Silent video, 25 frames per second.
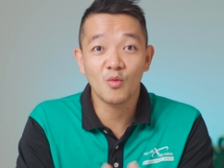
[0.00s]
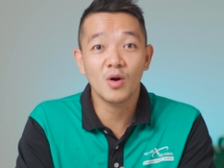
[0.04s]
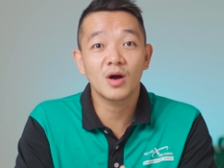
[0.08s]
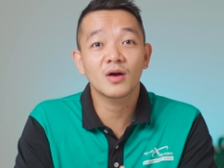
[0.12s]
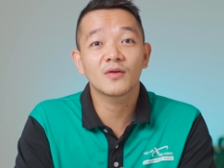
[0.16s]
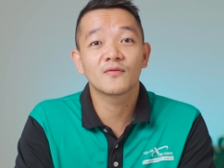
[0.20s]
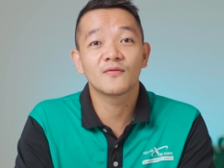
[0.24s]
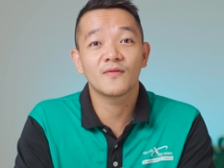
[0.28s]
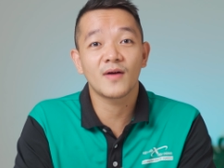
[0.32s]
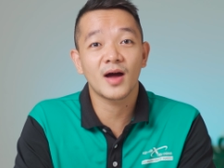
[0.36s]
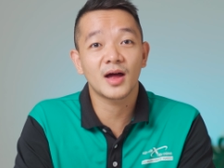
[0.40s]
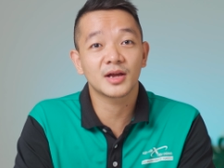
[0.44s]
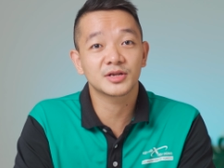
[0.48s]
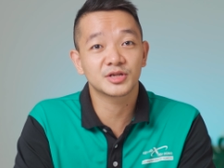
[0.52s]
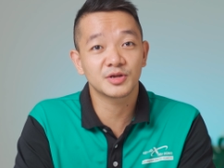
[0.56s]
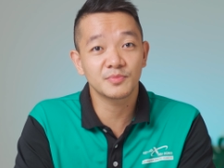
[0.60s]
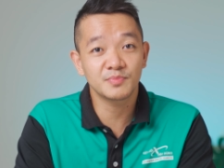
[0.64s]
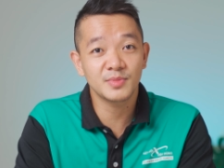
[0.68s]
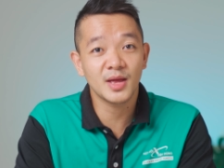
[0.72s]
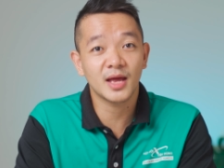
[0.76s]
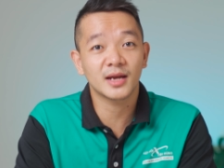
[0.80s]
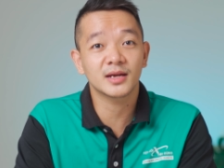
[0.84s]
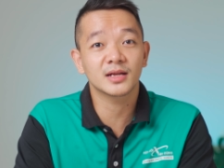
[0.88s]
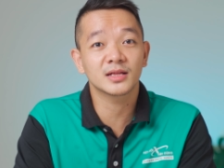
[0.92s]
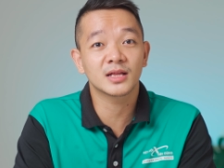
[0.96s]
quốc và ship
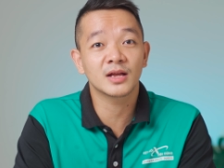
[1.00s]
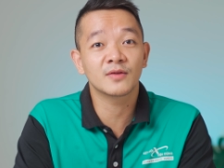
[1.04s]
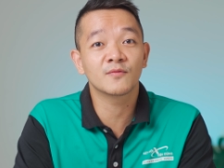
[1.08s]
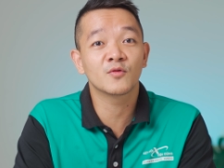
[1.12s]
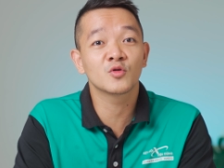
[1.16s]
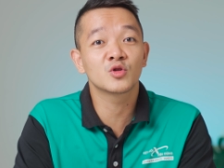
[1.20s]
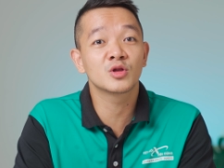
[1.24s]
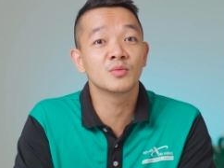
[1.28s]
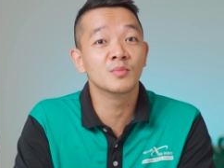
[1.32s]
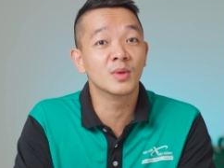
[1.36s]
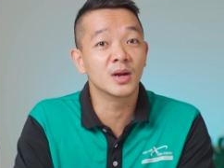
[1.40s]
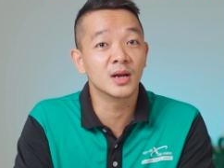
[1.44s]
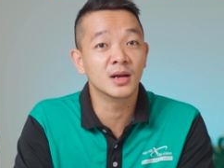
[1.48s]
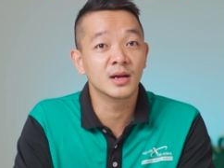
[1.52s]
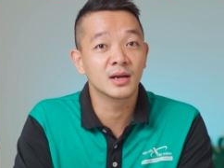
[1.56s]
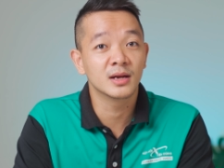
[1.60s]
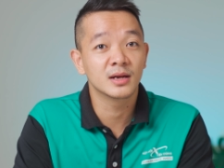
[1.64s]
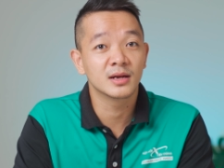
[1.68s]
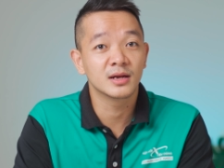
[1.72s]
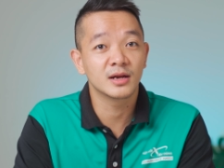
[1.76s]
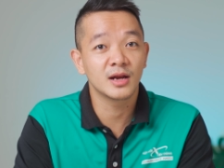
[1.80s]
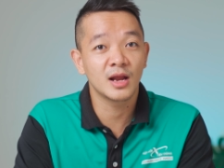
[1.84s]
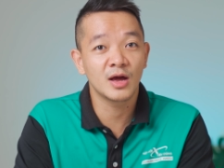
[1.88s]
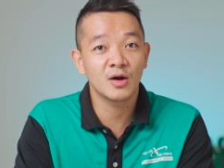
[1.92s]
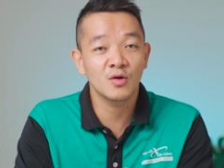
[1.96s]
nhanh ở thành phố Hồ Chí Minh
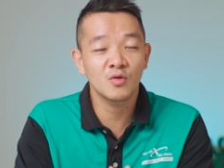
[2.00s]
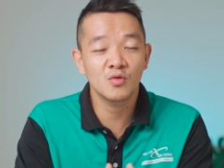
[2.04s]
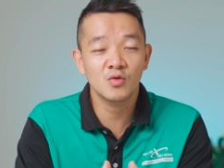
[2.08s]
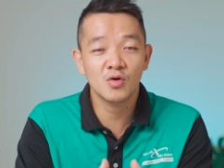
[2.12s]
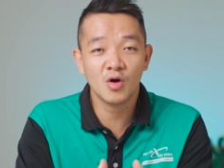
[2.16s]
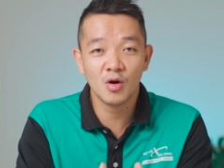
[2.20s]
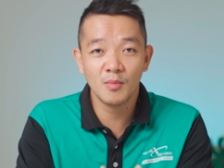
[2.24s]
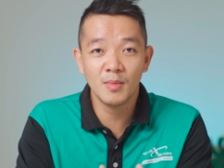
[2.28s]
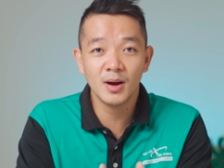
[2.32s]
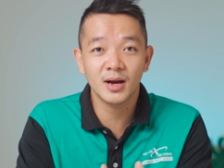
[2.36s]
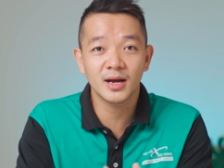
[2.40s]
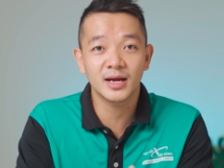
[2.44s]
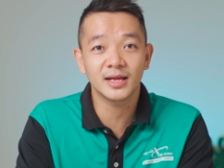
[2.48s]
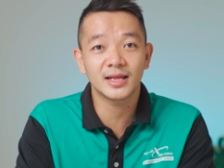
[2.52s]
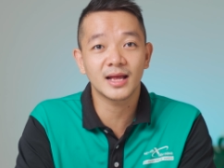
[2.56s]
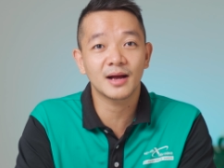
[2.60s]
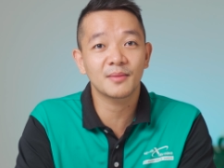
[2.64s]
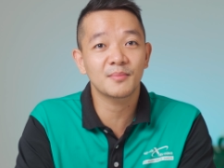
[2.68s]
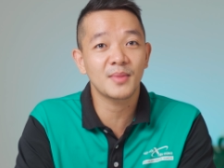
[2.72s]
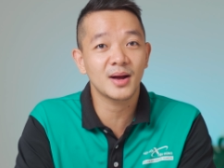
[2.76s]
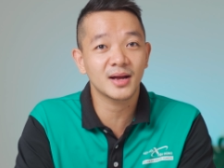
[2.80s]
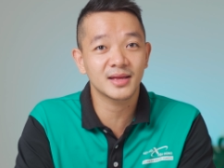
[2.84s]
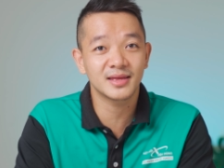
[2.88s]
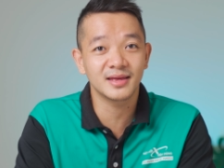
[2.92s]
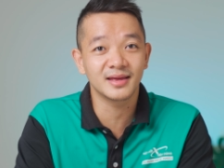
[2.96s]
nếu có bất kỳ thắc
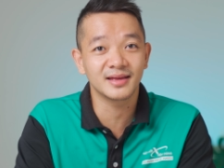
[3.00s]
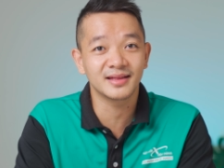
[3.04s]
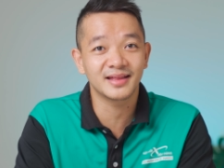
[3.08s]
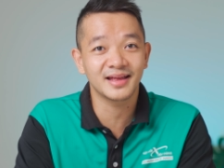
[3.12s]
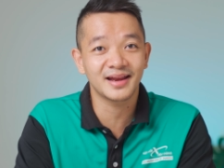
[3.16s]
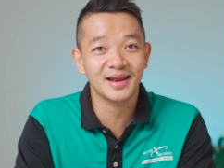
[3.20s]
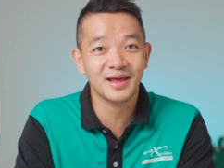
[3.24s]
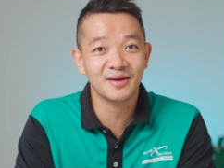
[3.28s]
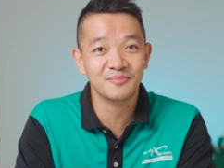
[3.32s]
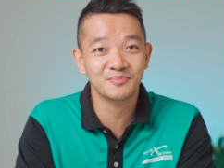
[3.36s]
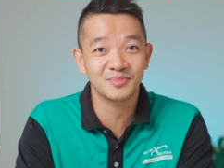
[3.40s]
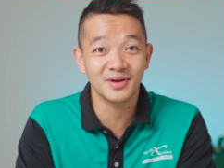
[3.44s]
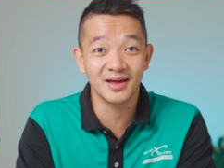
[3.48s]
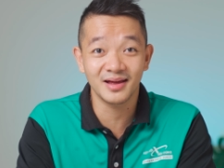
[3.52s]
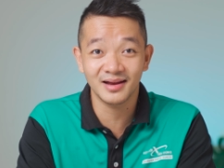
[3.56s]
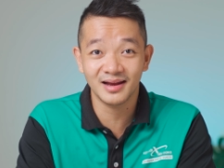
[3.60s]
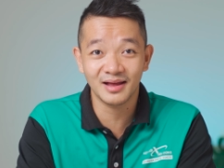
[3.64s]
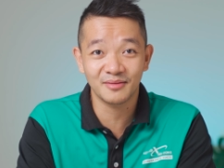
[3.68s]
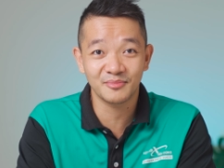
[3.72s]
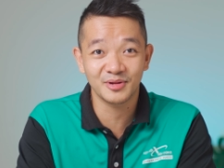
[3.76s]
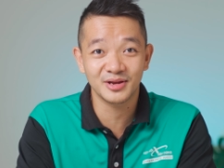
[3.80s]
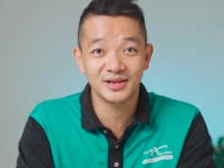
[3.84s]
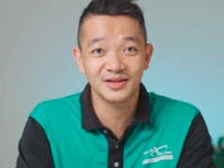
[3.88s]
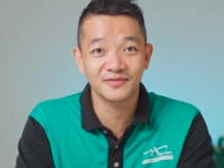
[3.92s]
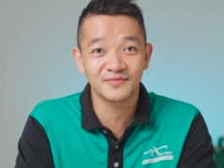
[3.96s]
mắc gì thì anh em để
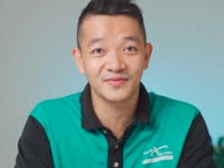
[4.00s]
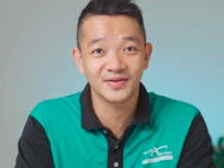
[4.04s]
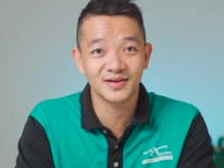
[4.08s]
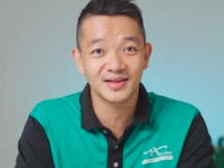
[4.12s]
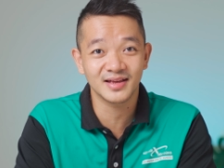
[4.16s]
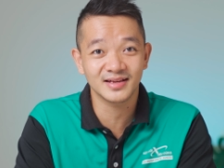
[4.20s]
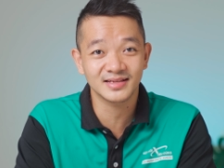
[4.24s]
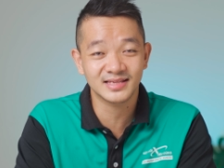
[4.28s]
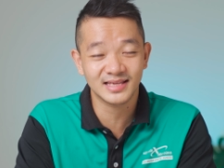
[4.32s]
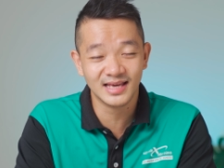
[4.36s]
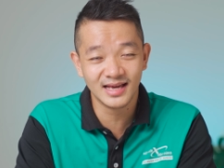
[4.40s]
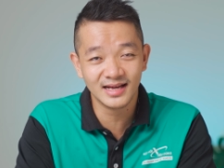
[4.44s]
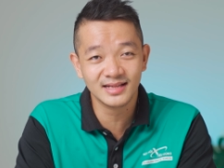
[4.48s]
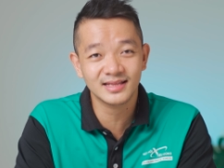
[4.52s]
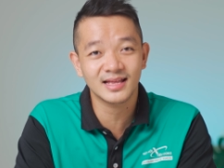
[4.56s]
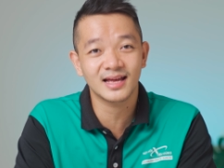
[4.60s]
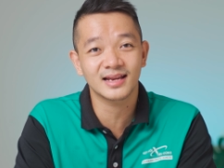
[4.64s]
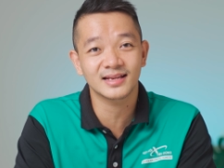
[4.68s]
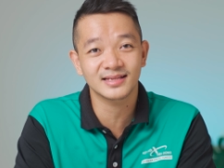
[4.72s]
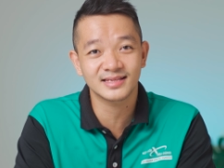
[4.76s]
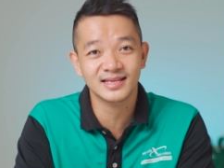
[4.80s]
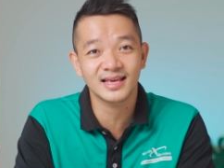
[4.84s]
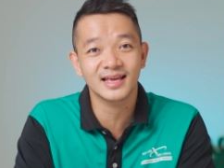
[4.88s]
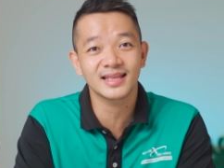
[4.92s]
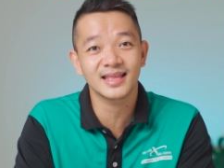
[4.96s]
lại bên dưới phần nhận xét
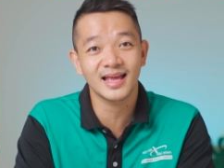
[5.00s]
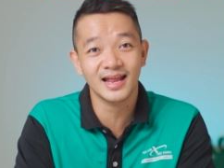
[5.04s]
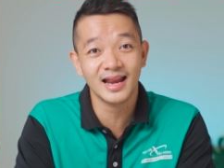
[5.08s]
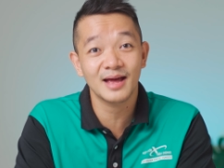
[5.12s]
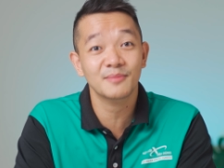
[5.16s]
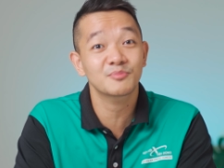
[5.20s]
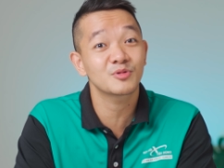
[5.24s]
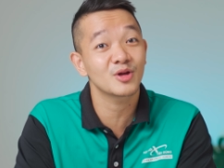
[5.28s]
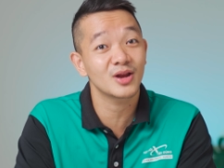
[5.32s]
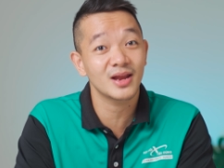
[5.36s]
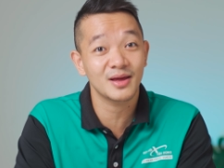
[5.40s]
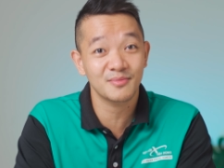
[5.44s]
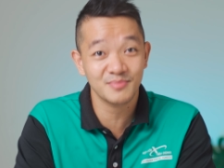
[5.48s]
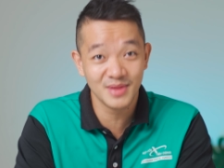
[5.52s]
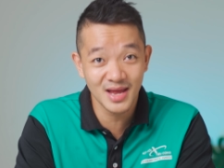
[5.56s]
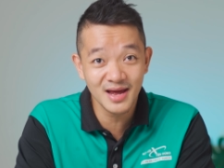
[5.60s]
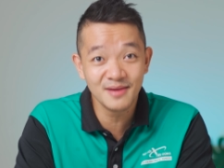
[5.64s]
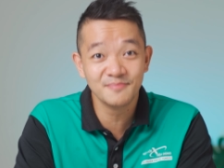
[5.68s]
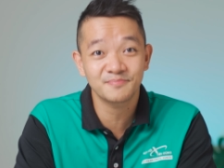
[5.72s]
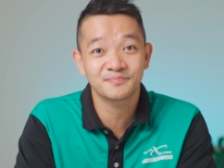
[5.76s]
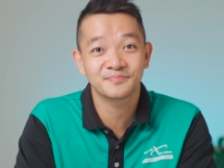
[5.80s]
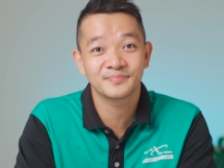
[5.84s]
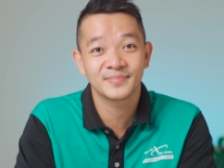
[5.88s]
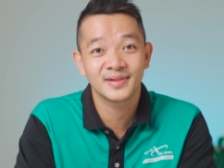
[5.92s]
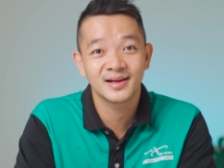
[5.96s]
Thành sẽ giải đáp cho anh em nhé
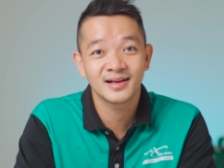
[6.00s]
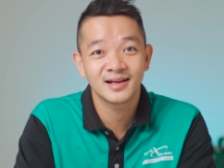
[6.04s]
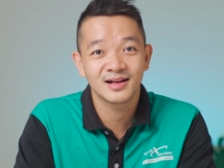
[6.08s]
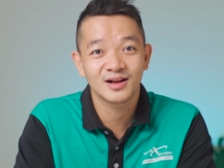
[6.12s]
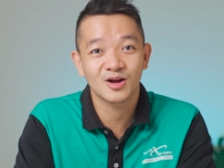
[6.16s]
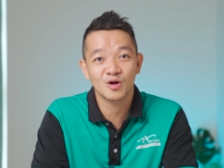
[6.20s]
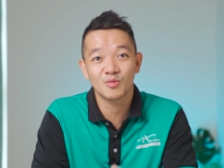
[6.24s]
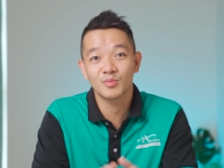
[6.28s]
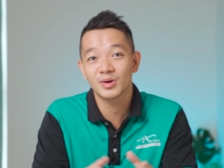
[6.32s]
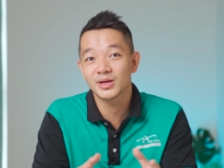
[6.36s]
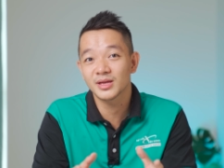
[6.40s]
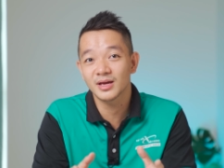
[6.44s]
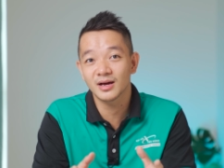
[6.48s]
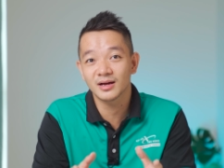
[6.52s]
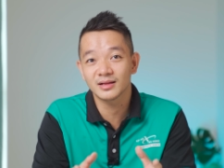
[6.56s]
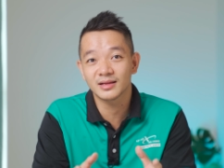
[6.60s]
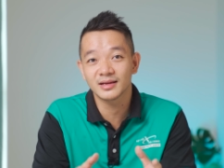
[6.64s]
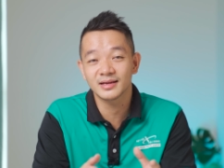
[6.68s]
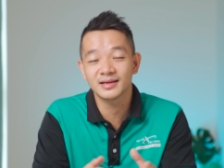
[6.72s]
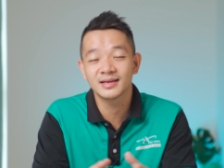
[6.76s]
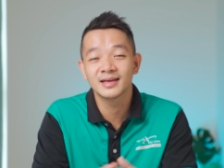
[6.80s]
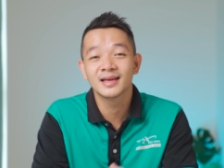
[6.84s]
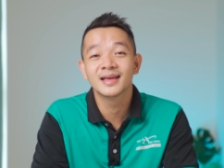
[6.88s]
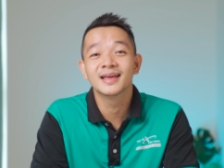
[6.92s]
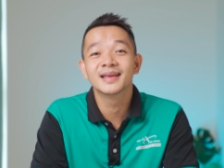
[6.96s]
còn bây giờ
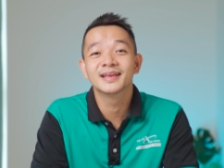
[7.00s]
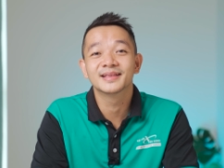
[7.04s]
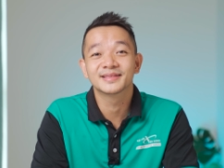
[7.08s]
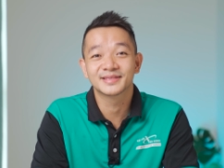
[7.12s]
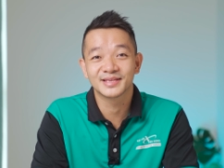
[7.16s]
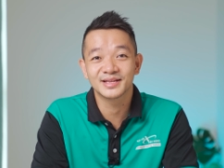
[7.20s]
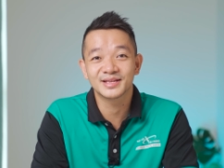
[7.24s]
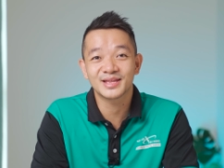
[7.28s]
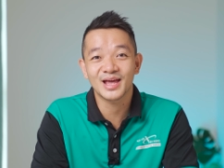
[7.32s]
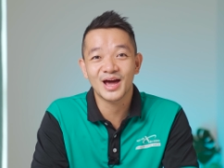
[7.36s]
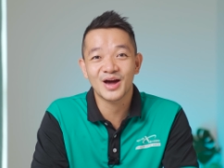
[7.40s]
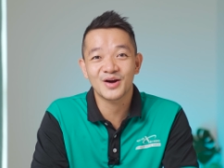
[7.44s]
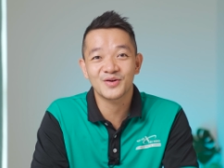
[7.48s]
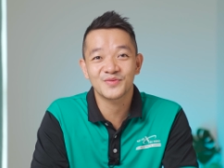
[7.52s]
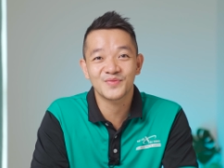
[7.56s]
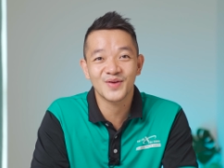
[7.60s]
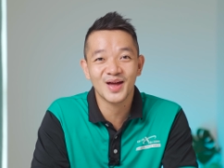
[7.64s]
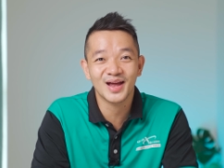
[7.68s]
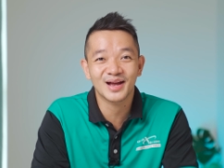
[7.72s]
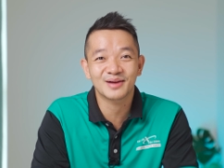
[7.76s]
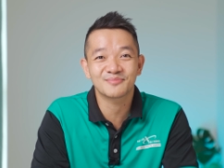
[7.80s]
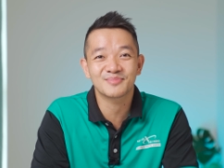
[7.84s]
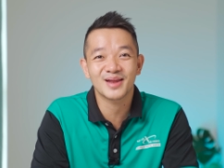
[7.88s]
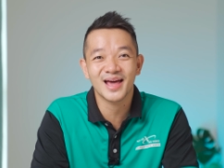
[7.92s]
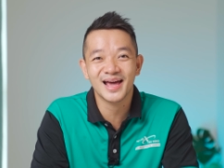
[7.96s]
thì xin chào và
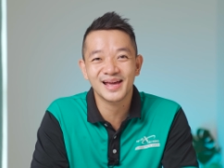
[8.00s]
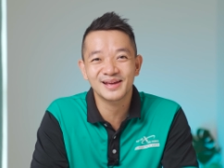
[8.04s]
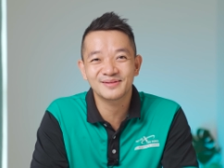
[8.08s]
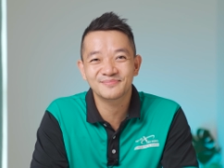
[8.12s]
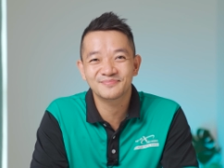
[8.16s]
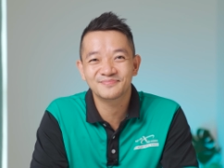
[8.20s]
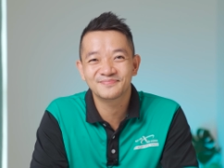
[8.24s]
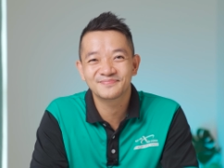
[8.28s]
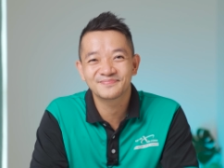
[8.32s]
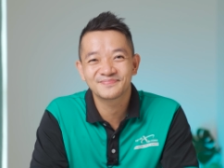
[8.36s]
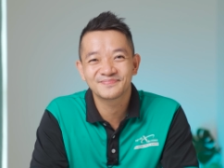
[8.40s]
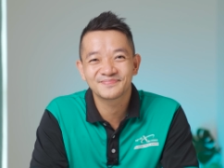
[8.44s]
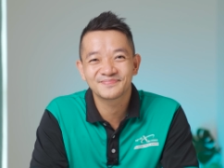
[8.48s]
hẹn gặp lại